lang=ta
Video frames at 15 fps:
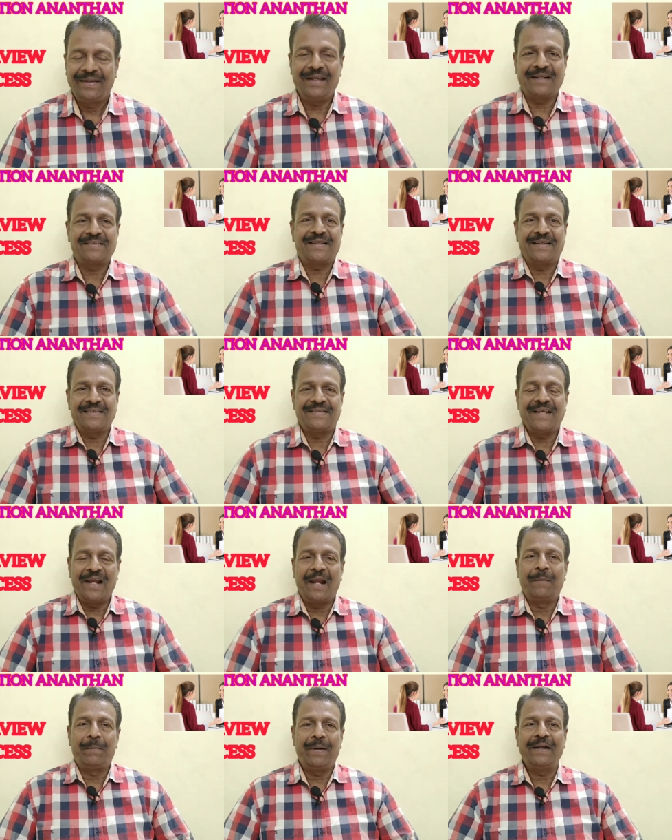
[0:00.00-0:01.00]
எக்ஸசைஸ்
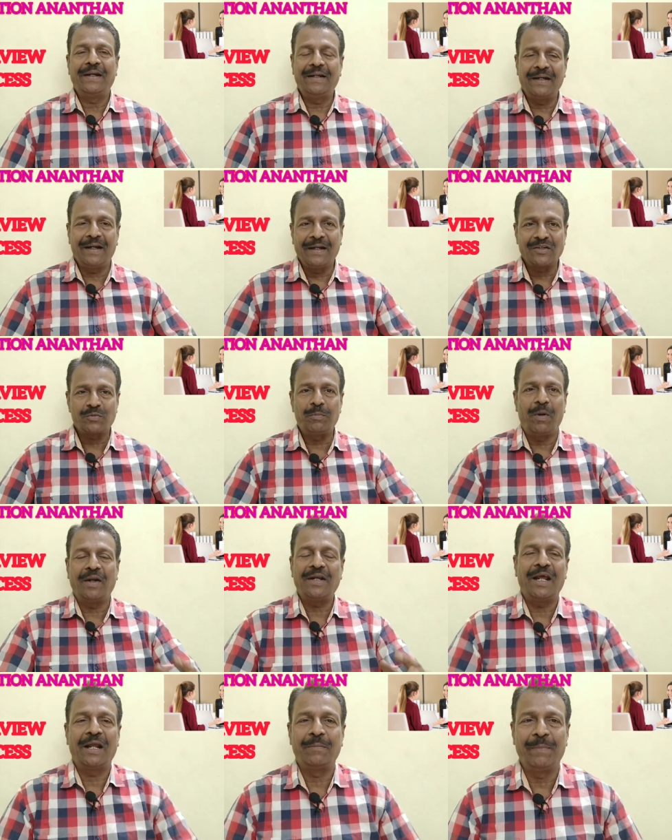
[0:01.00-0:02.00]
எல்லாம் பண்ணிட்டேன்னா
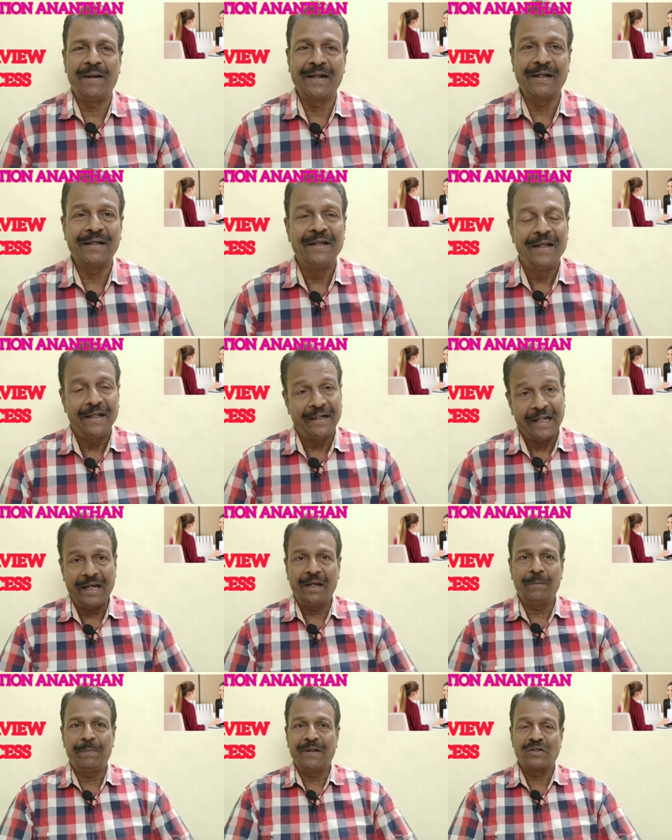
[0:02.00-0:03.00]
ஸ்மார்ட்டாக இருப்பாங்க
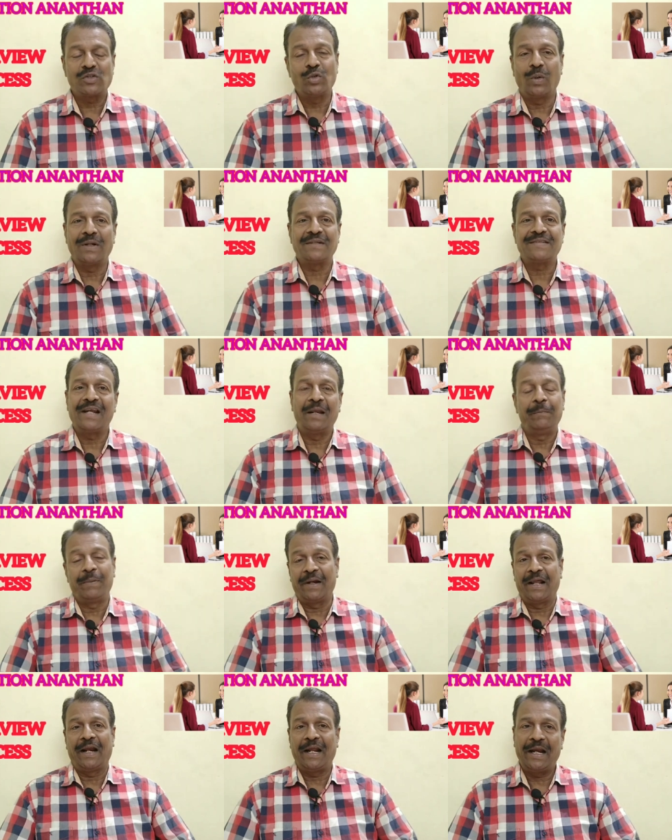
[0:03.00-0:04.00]
நிறைய பேர் ஸ்டூடெண்ட்ஸ்லாம்
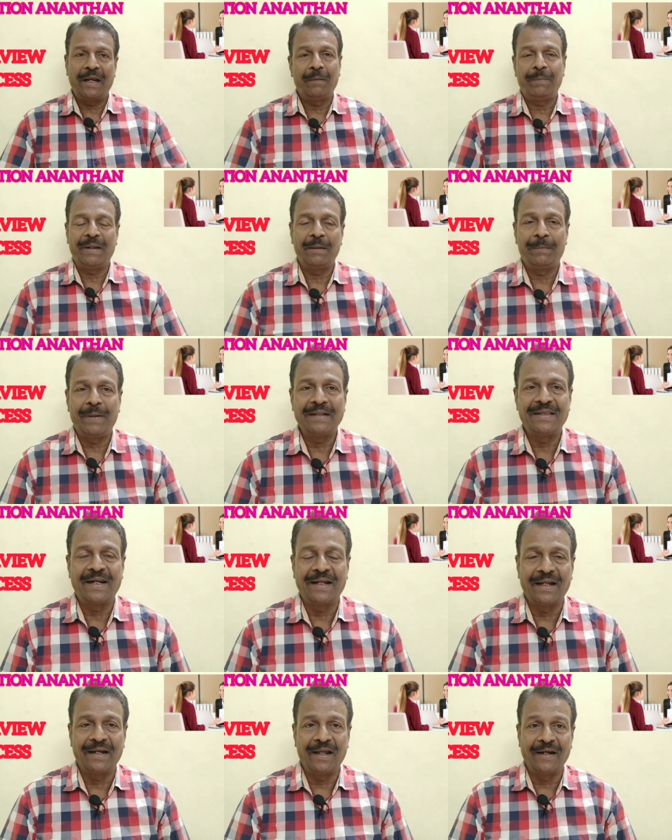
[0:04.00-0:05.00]
இப்போ நான் நிறைய பேரை
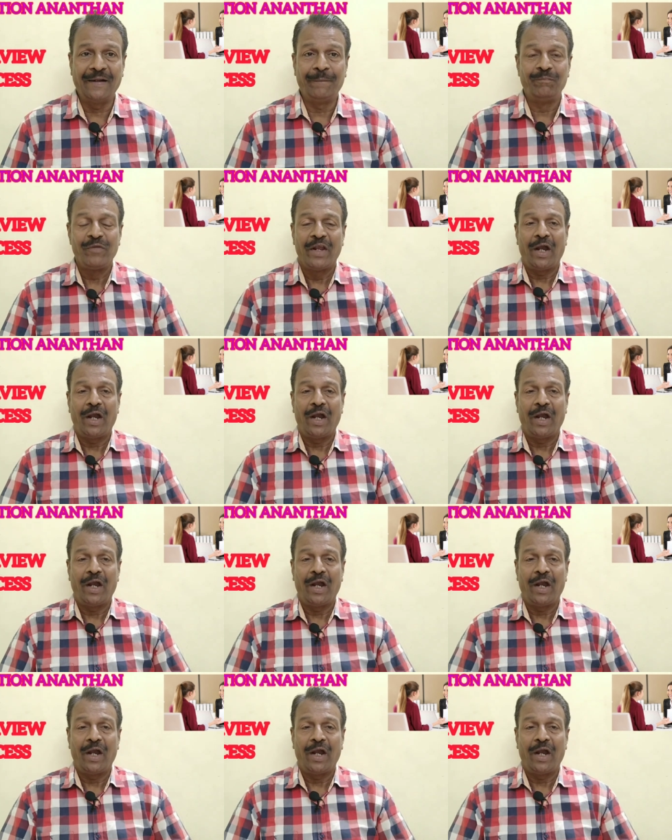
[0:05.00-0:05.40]
பார்த்துருக்கேன் நான்